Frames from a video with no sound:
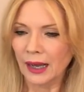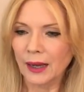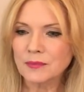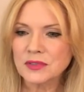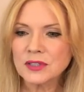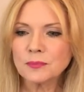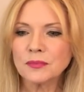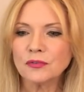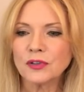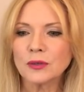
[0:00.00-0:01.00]
Am
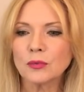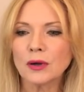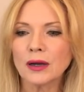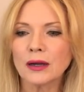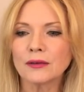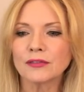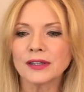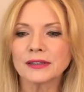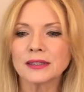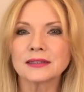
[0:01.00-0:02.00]
7. Februar
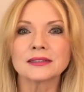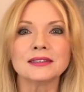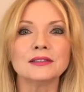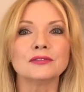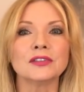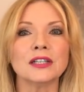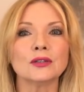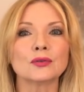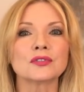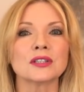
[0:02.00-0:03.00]
wandert die
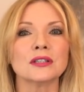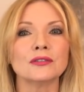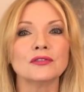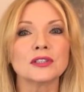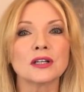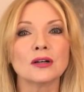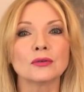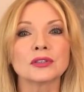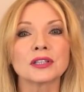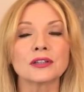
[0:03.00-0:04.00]
Venus in den Widder
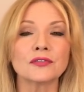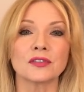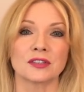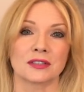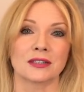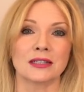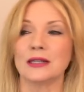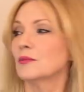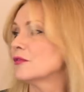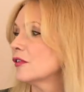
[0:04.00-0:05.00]
und trifft sich dann
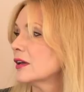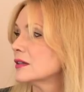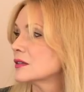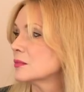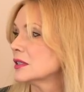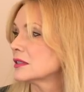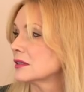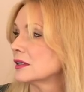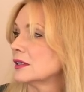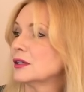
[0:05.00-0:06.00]
ebenfalls mit
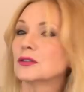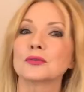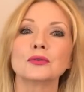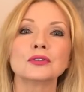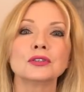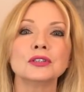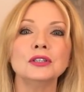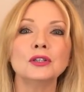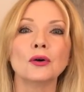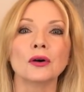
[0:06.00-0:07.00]
Lilith und
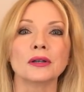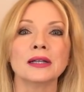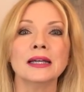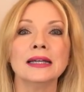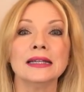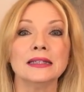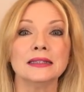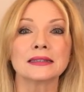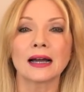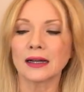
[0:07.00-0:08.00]
Chiron. In
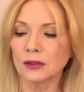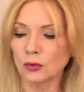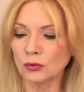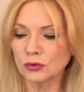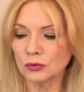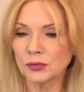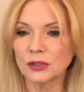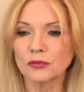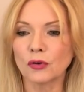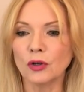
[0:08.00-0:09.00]
den Tagen rund um
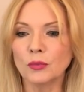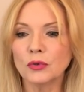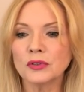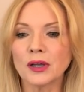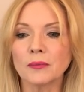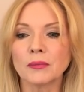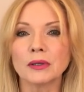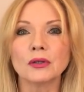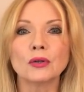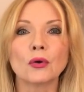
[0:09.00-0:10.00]
den Vollmond am
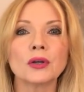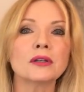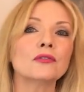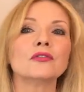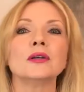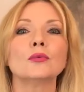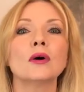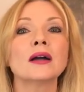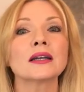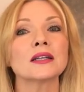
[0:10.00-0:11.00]
9.
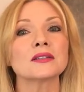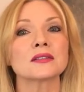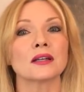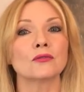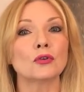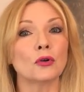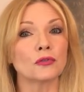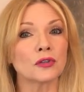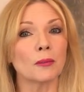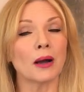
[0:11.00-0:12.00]
Februar geht es dann wohl
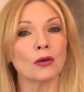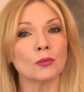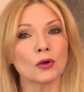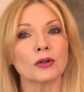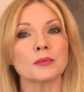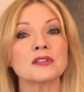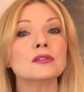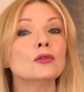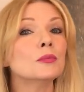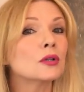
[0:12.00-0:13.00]
öfter mal um eure
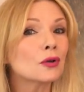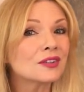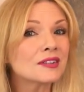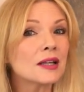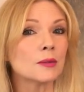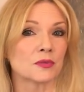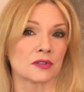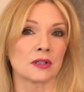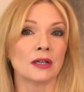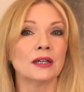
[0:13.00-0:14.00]
Beziehung mit euch
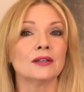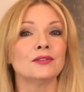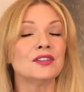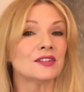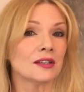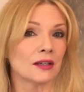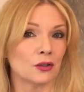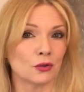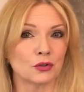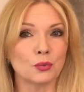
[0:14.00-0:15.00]
selbst, wie sehr
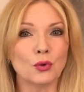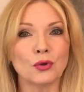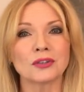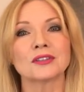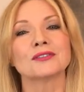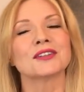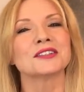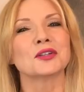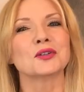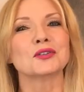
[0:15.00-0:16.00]
ihr euch mögt,
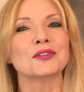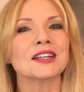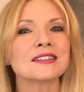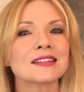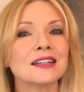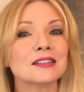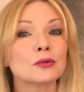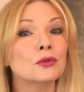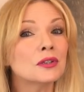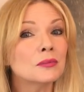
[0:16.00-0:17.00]
was ihr euch wert
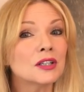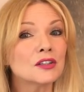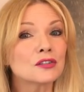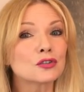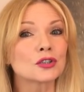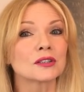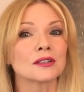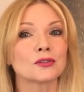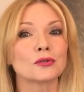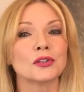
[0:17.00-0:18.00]
seid und im nächsten Schritt
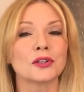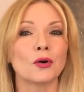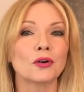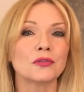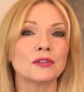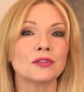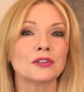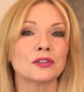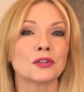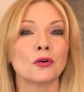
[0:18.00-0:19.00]
natürlich auch, wie
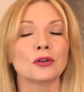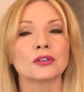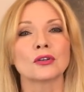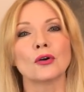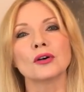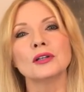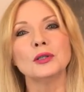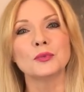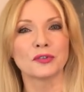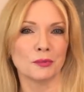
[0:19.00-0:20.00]
wichtig euch eure
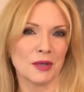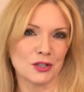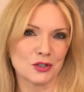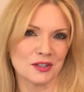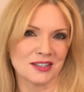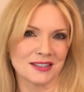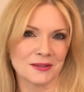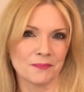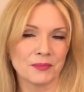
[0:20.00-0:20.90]
liebsten Menschen sind.